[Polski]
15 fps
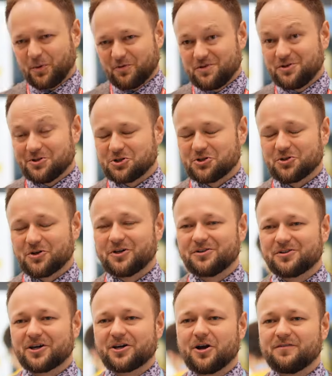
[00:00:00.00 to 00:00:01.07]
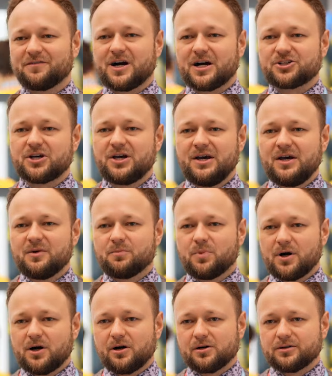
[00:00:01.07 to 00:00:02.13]
powinno się to integrować,
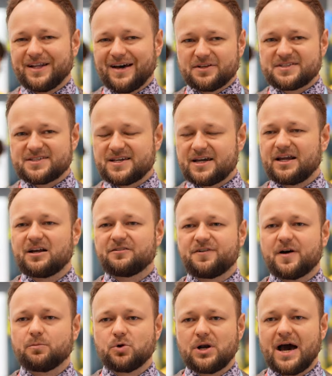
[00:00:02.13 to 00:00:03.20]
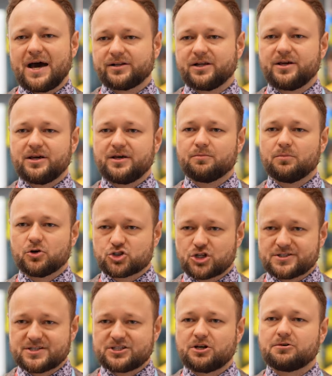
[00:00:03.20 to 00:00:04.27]
bo nawet serial fabularny może
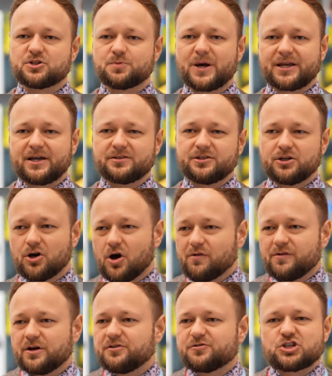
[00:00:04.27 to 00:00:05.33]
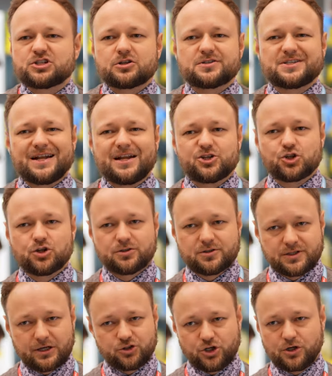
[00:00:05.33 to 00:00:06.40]
zadziałać marketingowo i wszystko zależy od
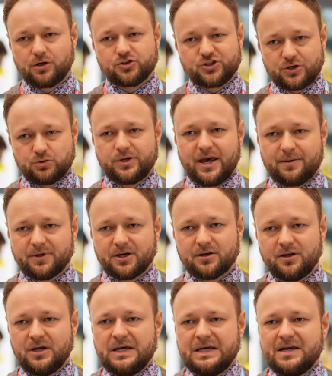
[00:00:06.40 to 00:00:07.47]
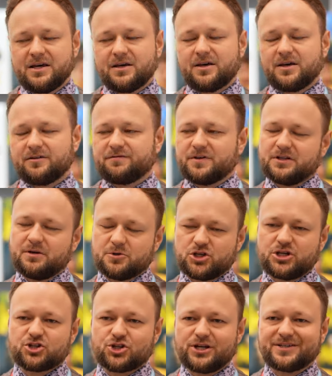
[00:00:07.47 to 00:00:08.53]
tego, czego oczekujemy. E, wiadomo,
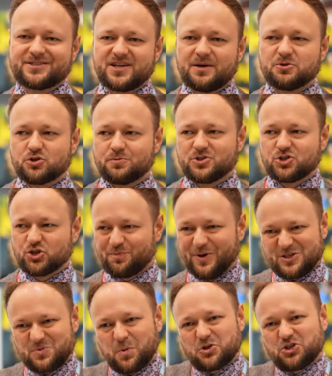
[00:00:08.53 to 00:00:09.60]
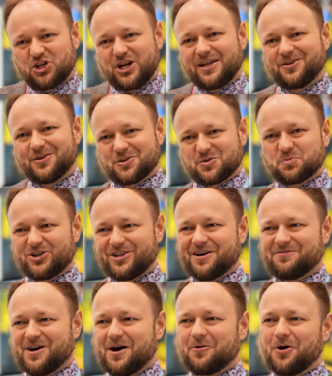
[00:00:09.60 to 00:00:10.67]
że jeżeli chcemy, żeby coś bezpośrednio
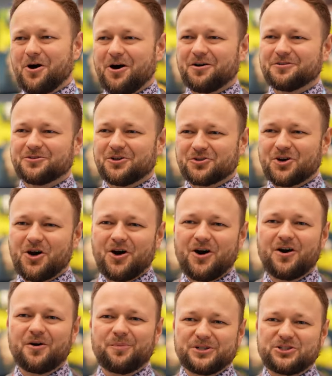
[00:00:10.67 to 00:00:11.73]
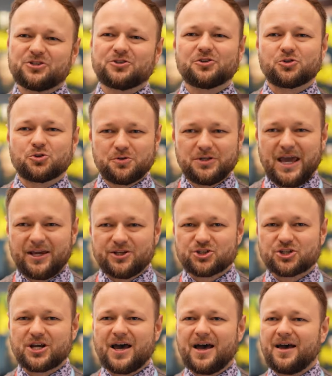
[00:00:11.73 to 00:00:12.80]
sprzedawało, no to będzie to
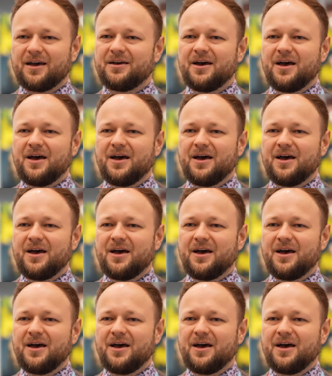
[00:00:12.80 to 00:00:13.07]
trudniejsze,